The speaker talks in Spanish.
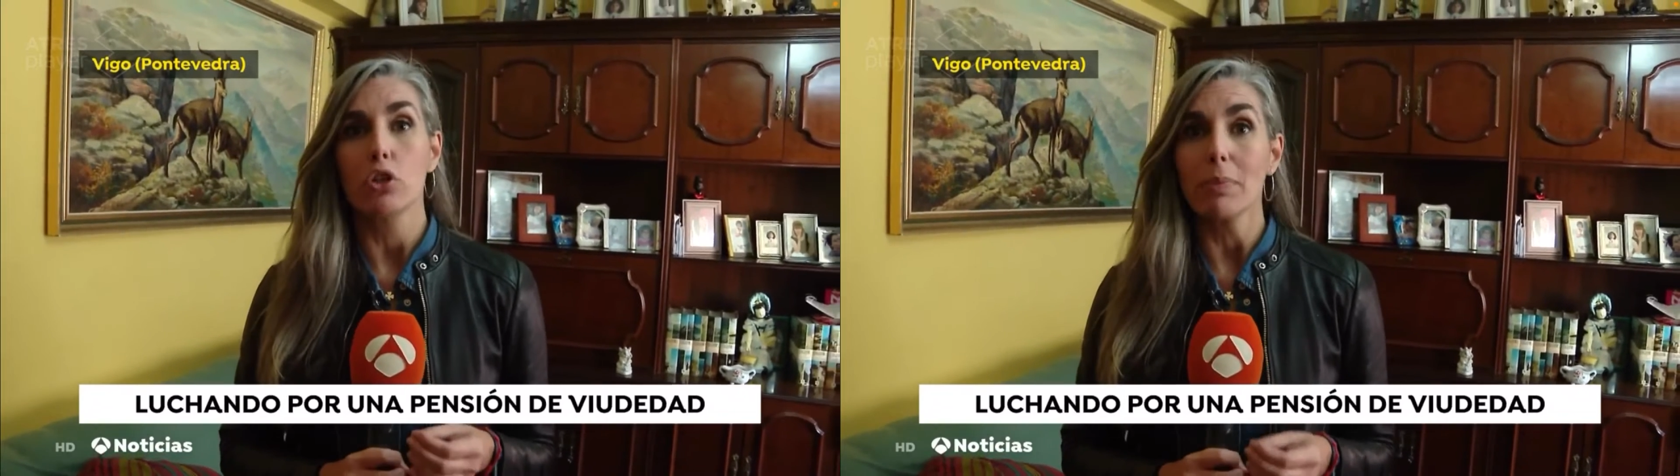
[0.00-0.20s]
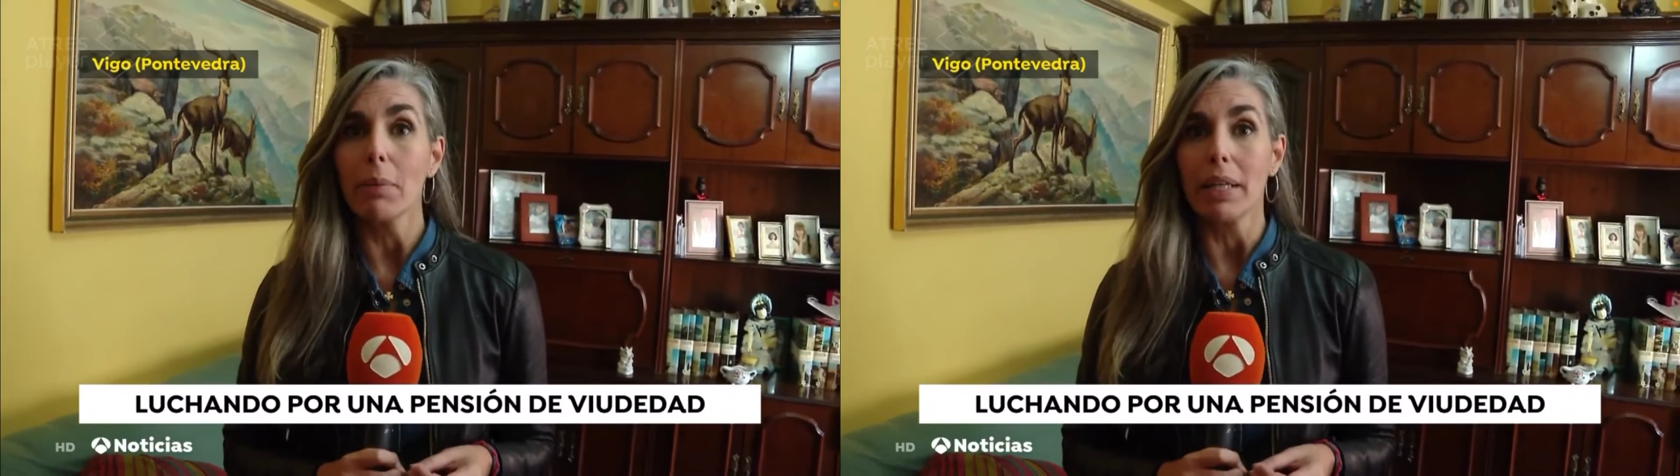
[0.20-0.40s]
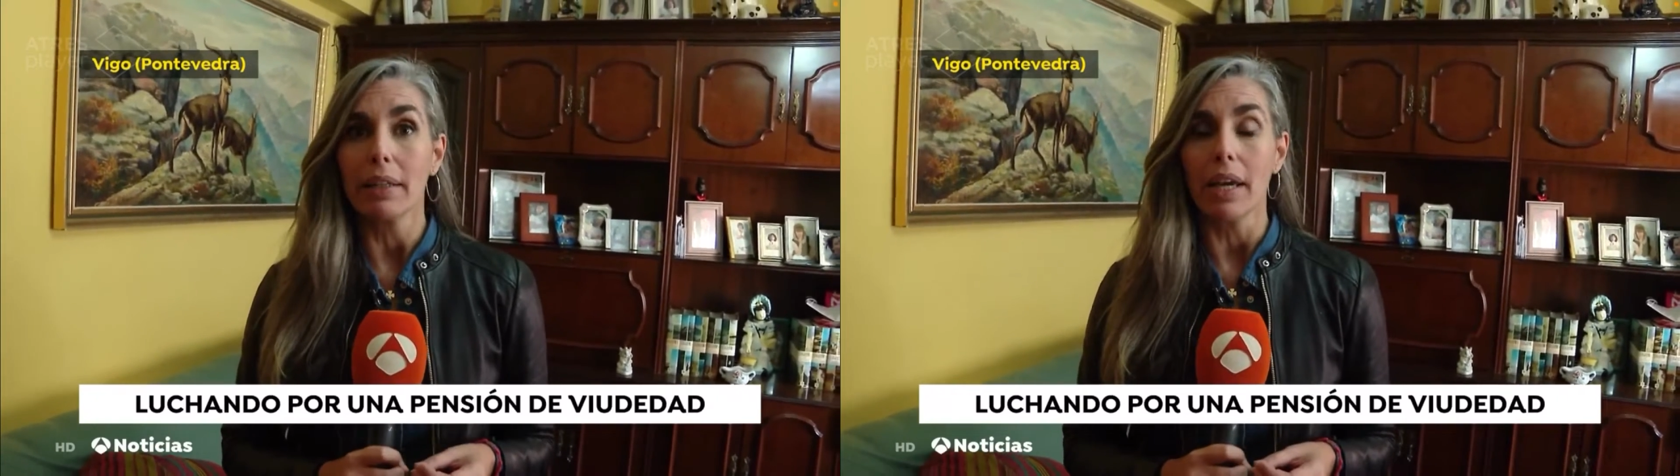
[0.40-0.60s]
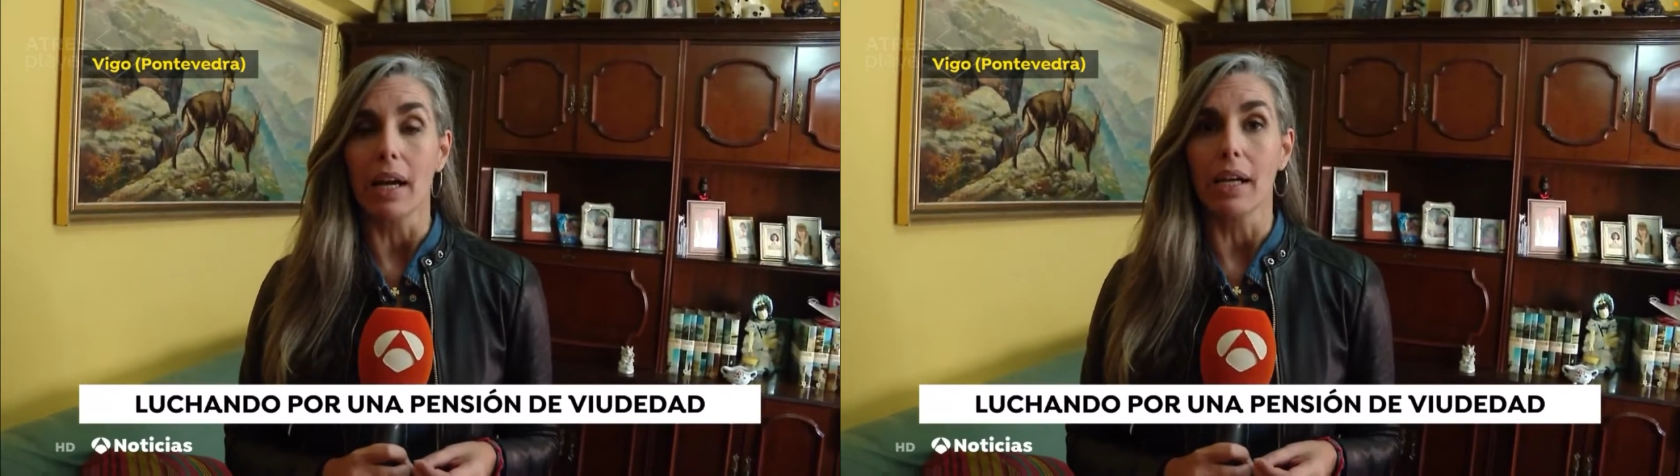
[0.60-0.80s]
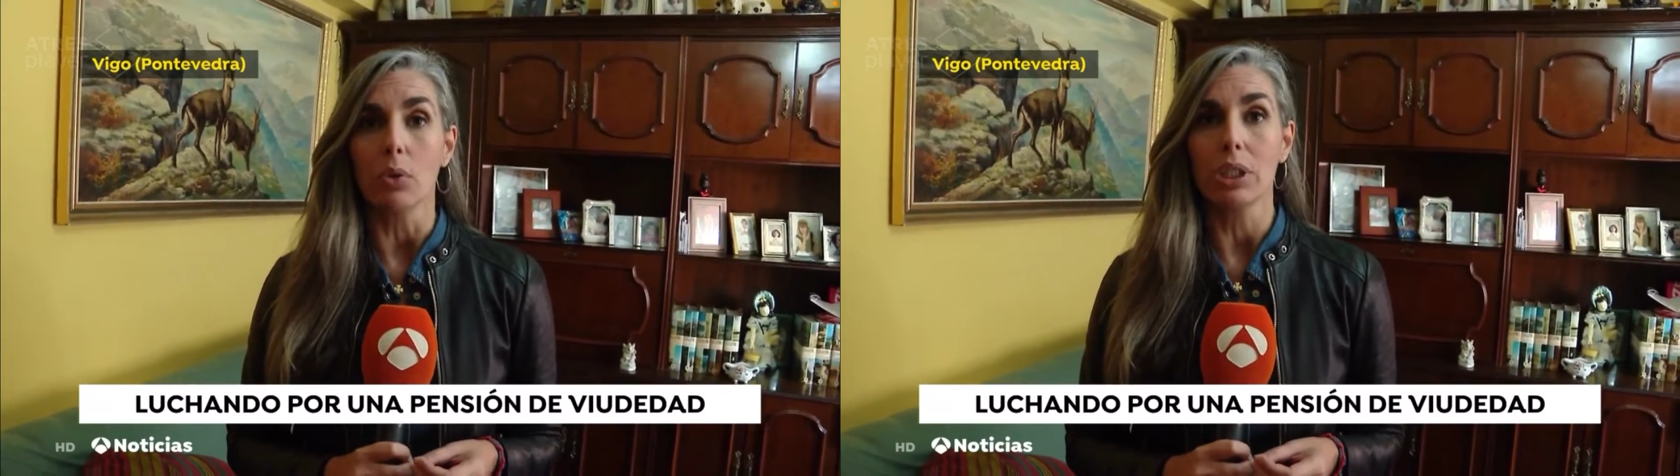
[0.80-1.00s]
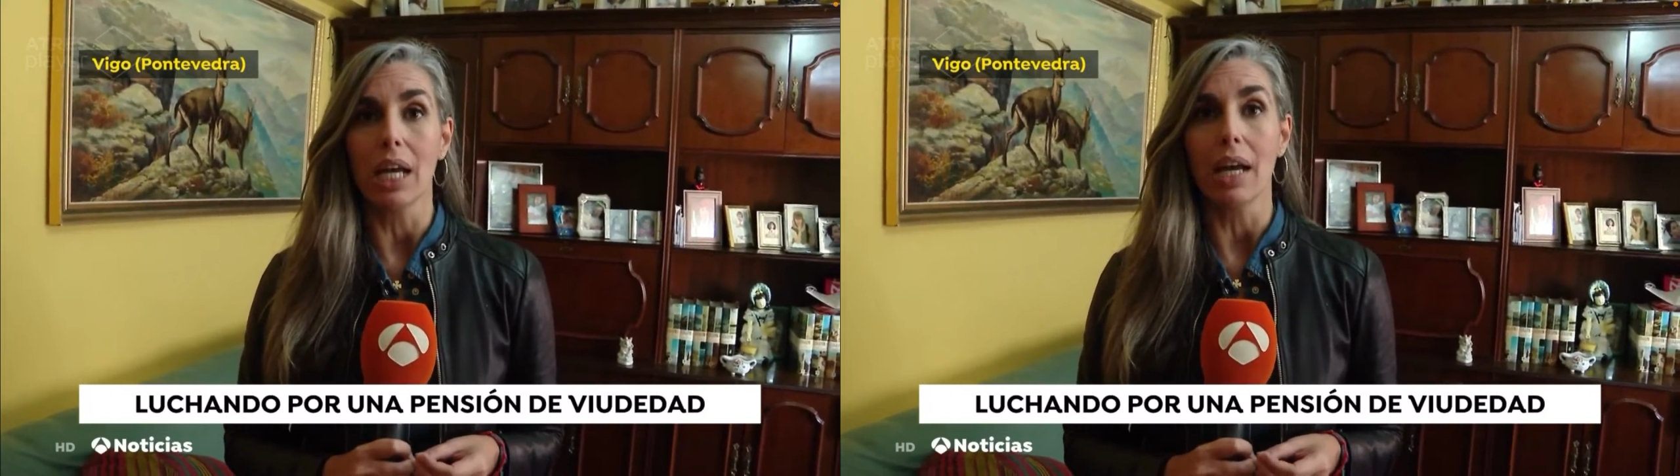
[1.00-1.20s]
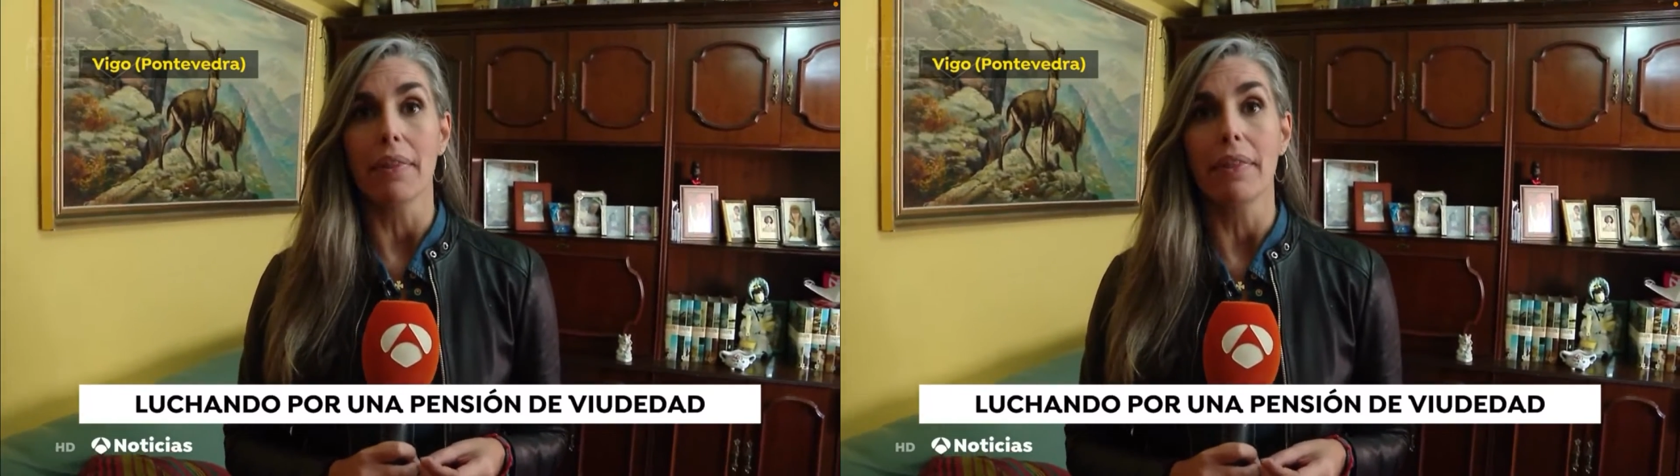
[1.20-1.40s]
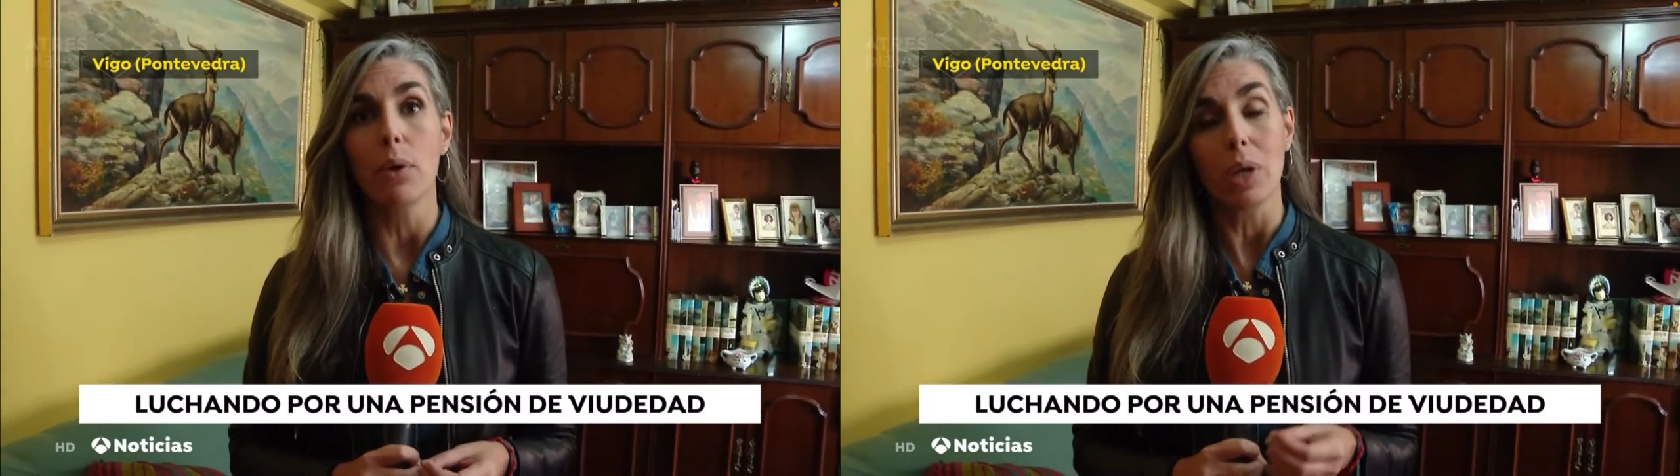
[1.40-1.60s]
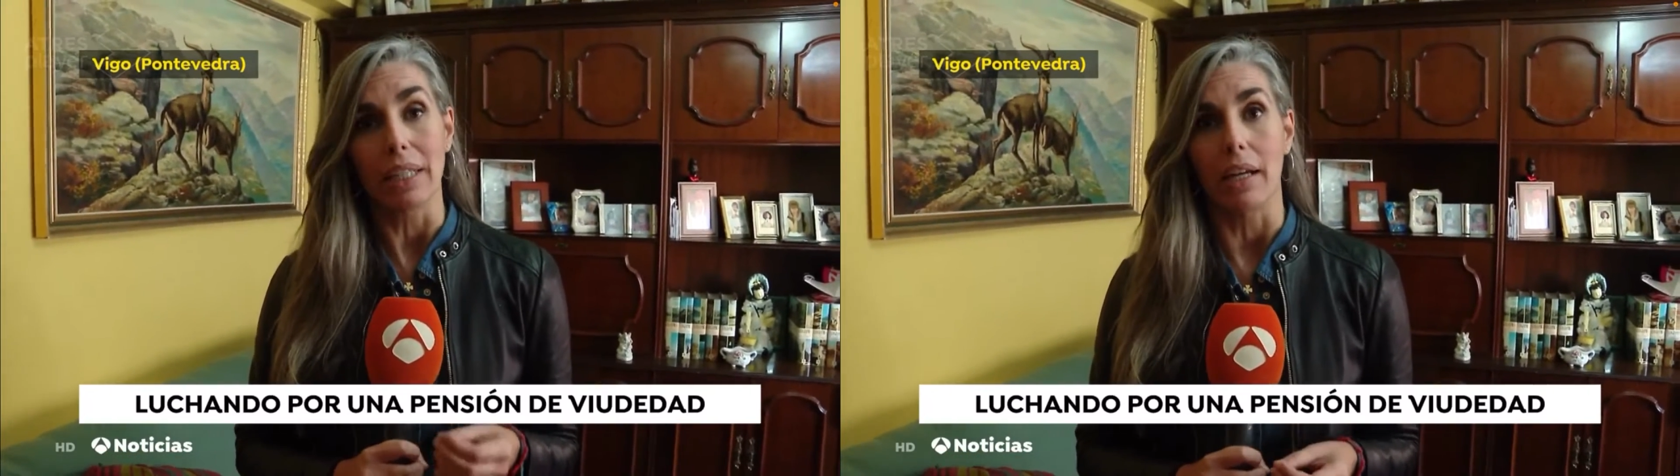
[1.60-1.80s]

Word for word: 2020 a causa de un